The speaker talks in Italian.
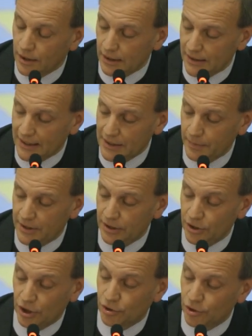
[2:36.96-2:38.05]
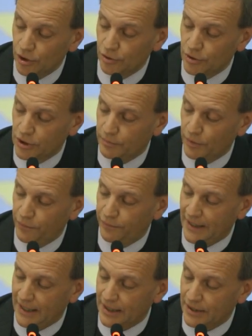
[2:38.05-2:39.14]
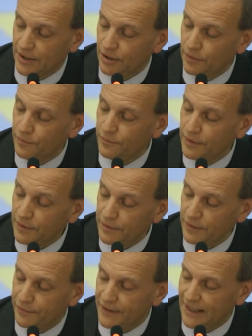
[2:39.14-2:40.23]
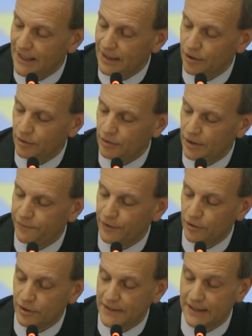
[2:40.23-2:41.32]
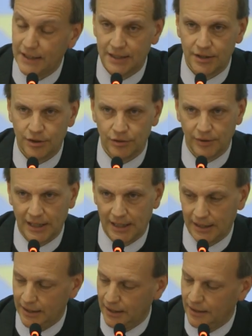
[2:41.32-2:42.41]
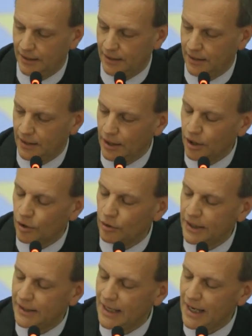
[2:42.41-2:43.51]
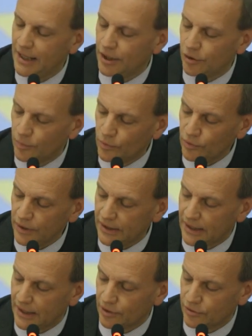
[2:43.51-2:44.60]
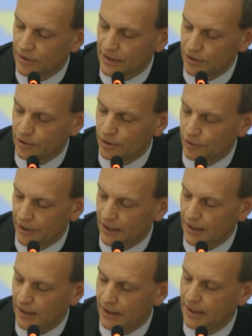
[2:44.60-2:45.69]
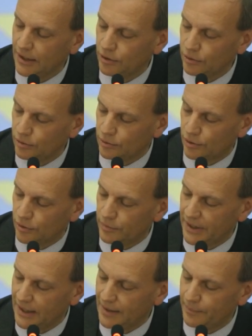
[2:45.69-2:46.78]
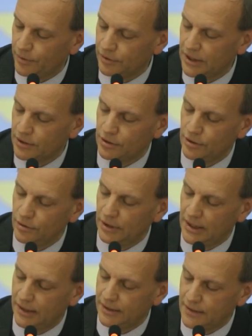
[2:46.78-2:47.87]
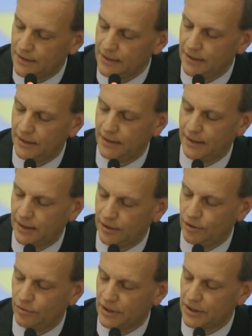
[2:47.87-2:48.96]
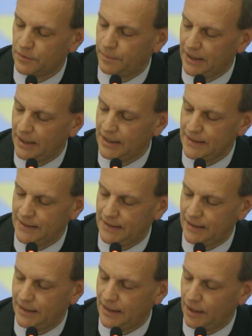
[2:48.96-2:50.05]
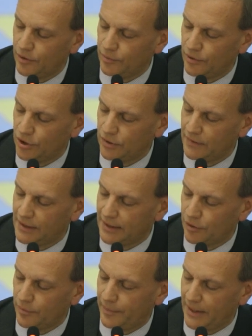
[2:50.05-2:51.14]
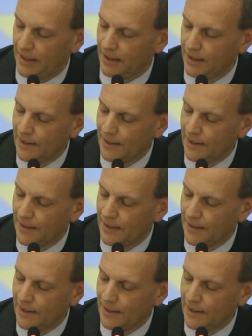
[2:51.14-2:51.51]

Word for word: De Gasperi dice ciò non si può fare se non vivificando le forze nazionali con gli ideali comuni della nostra storia e dando loro come campo di azione le distinte e grandiose esperienze della comune civiltà europea